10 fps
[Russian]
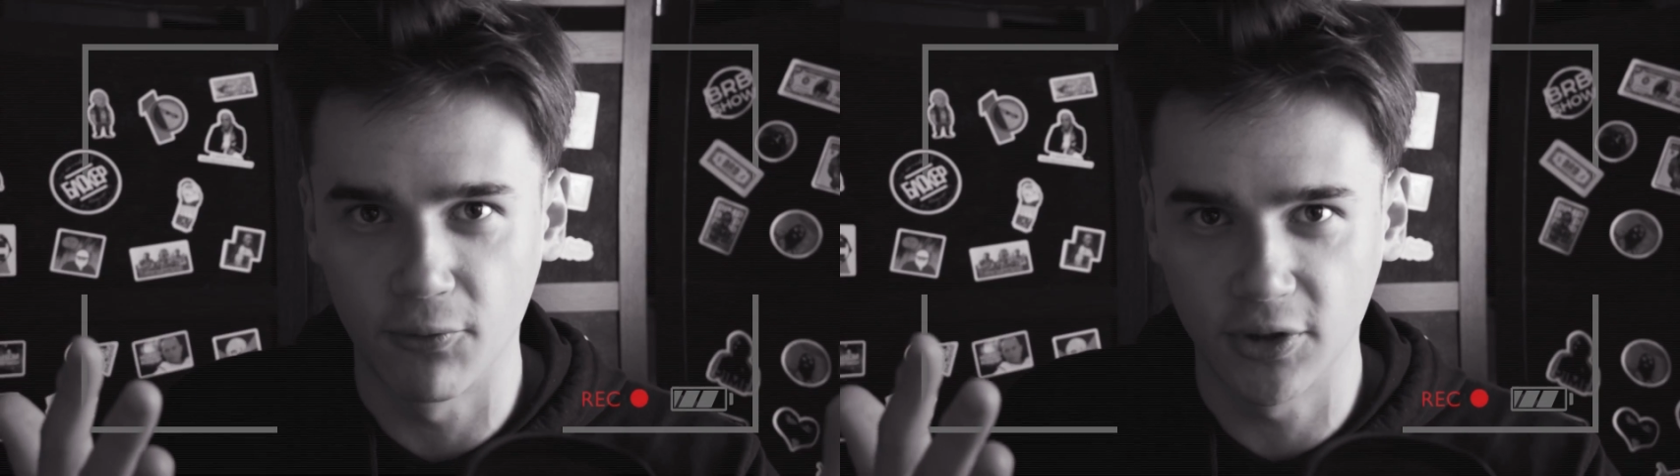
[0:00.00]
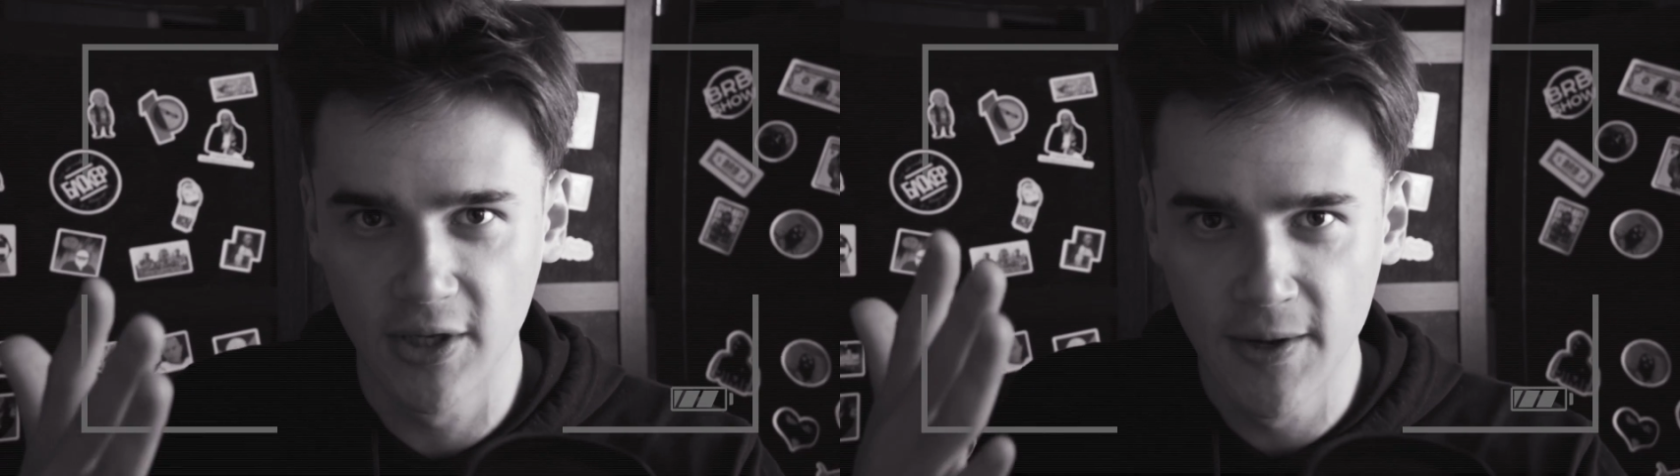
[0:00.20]

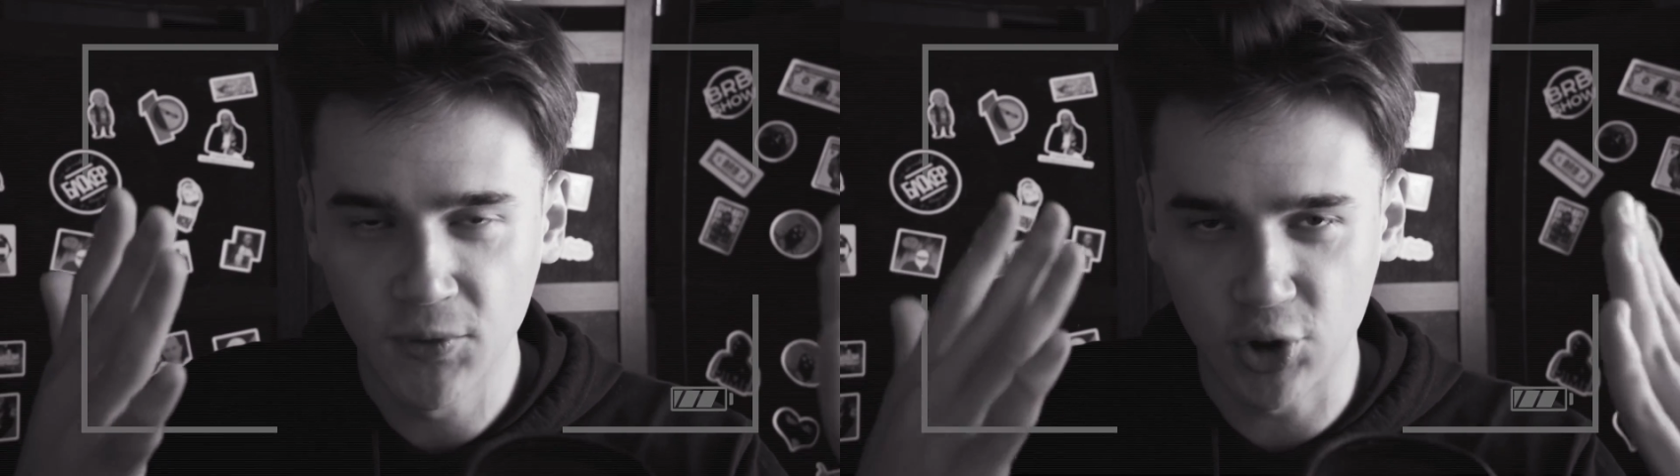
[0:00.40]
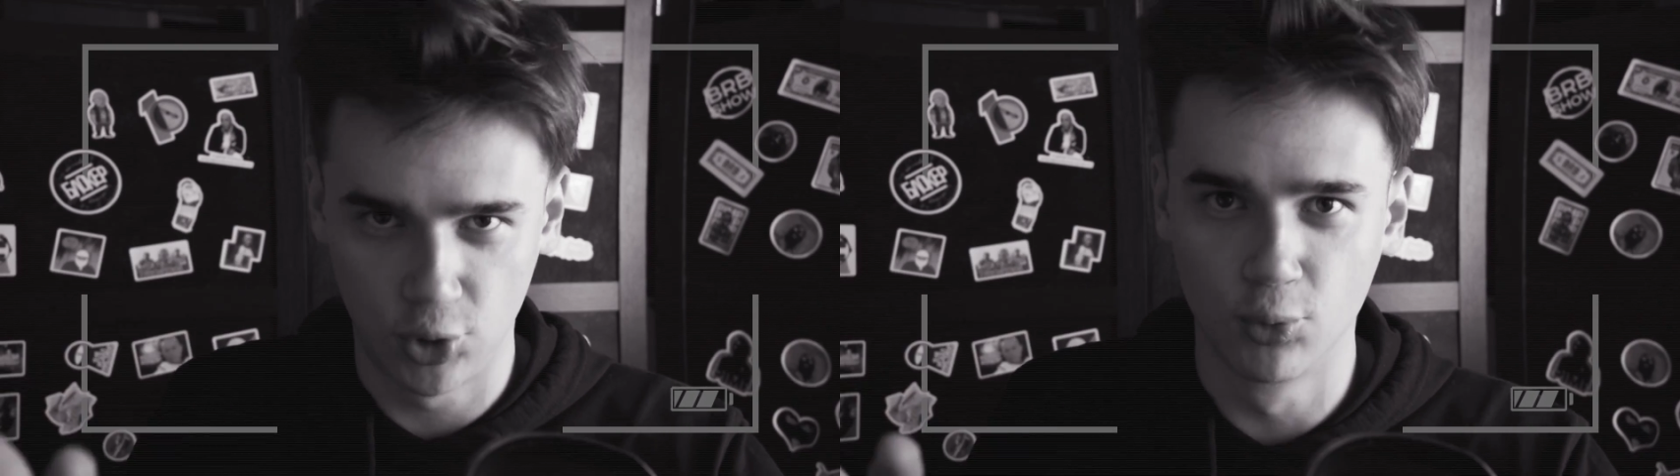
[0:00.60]
Вот,
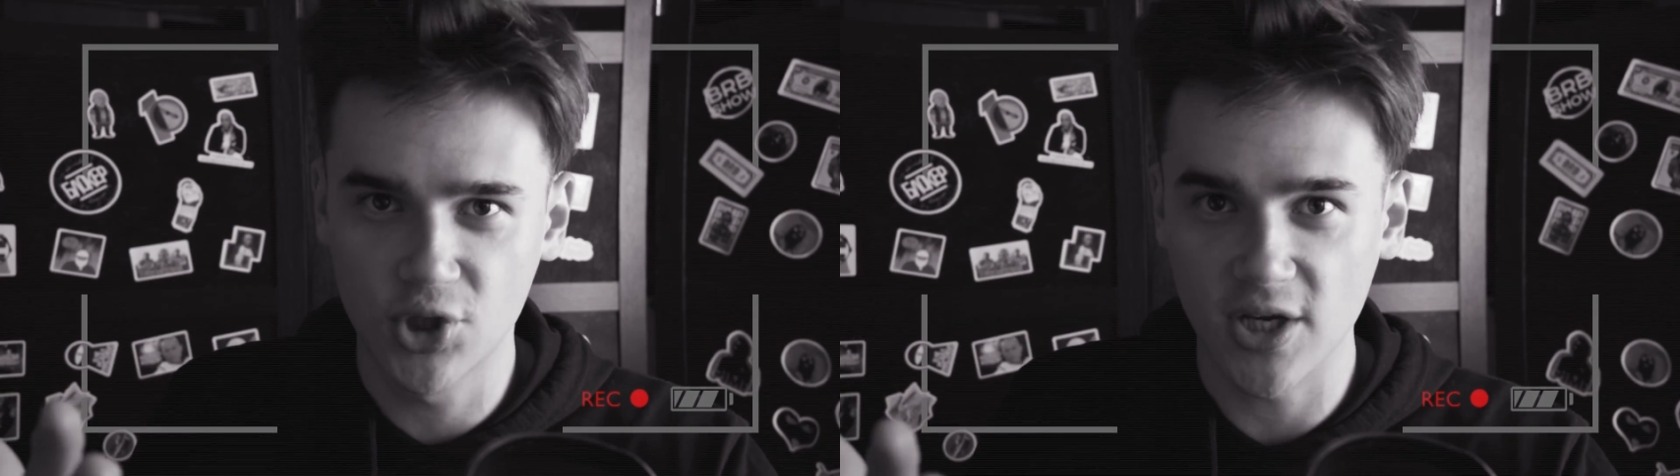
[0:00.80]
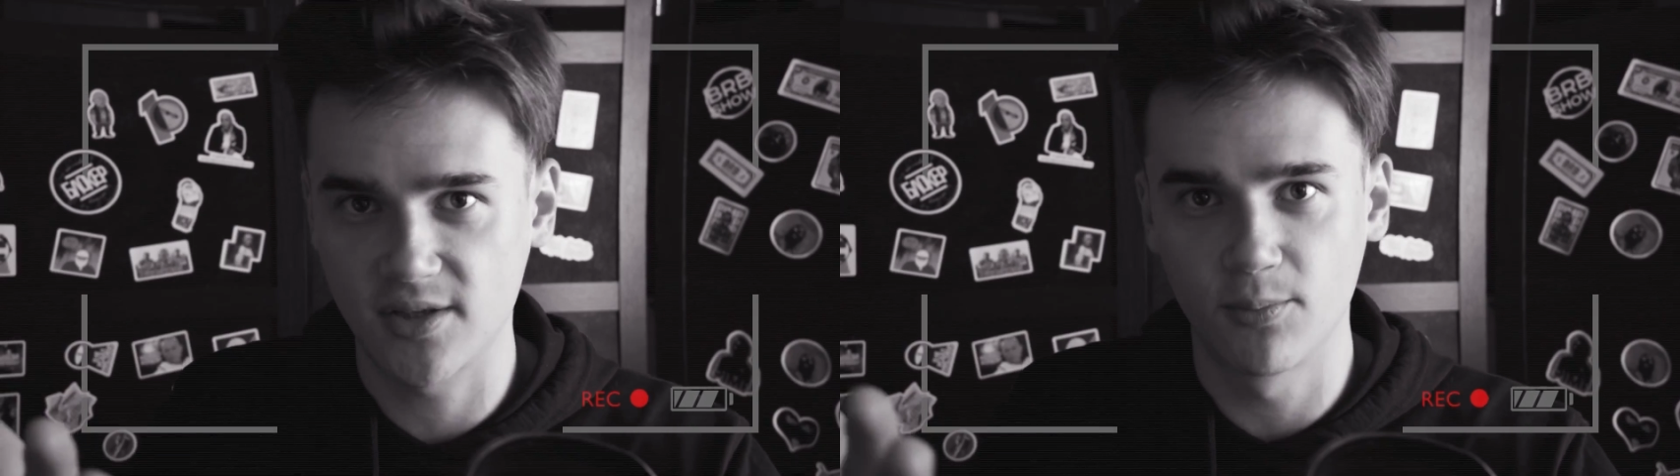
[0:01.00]

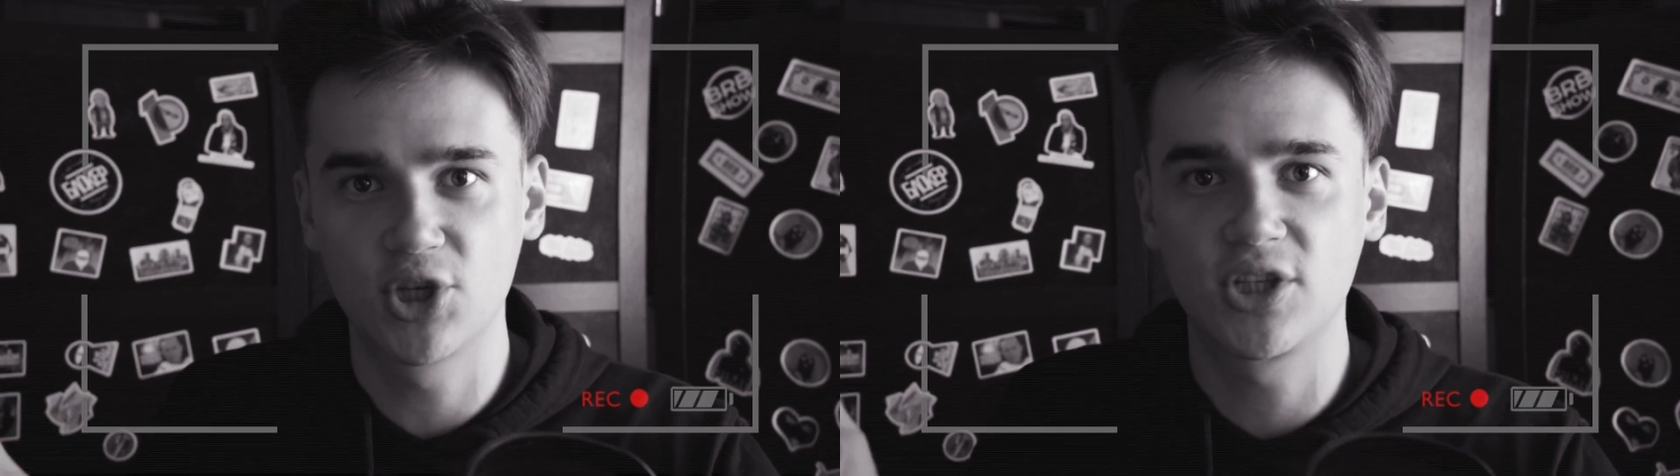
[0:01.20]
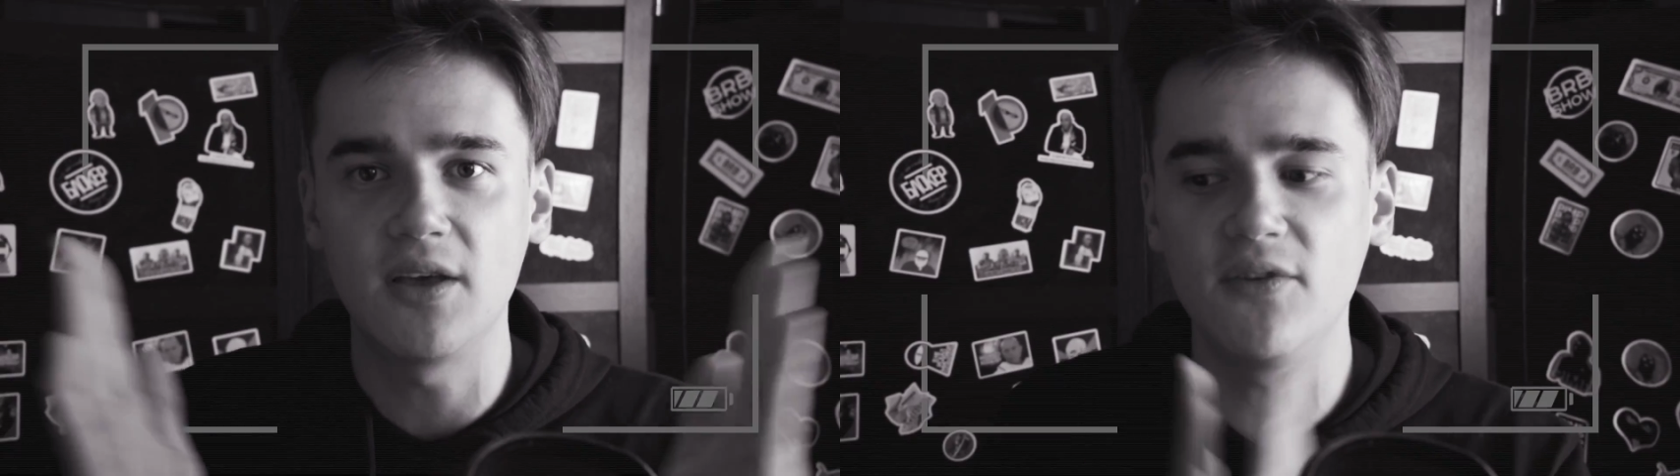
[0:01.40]
Ксюша,
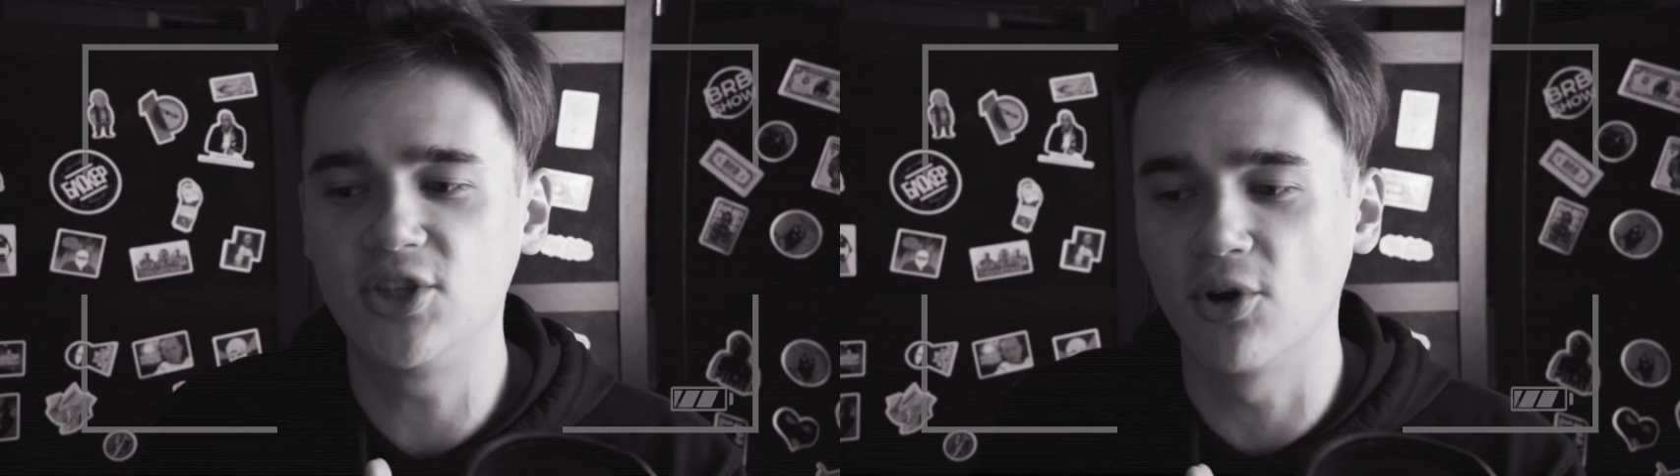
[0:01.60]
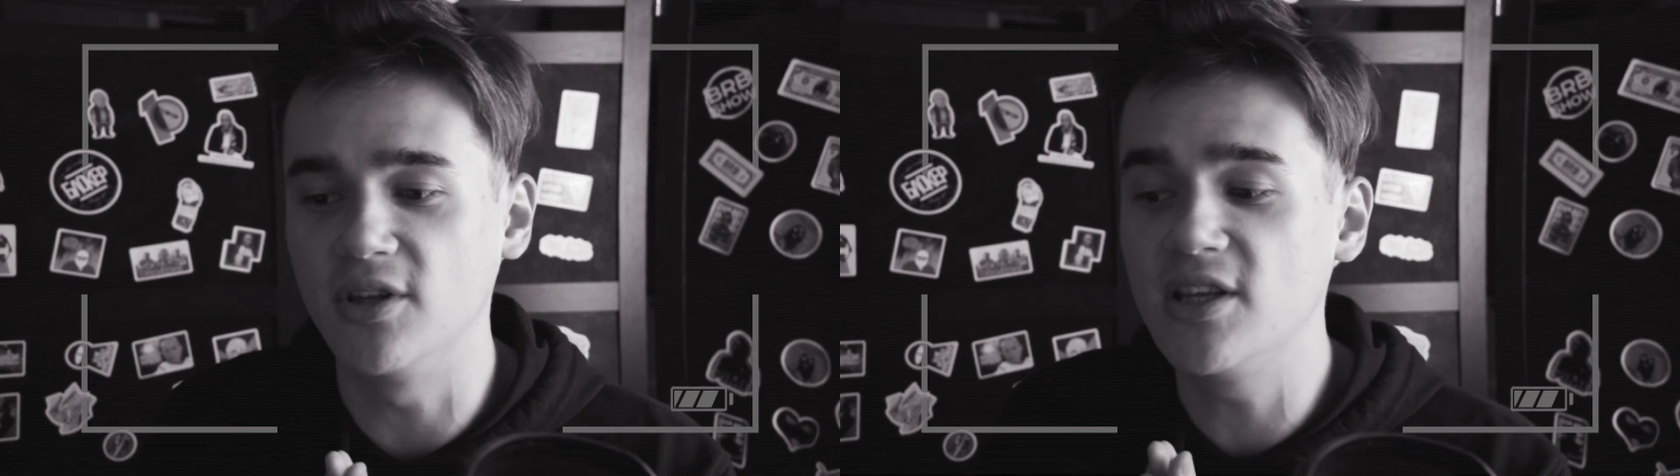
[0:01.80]
смотришь это видео,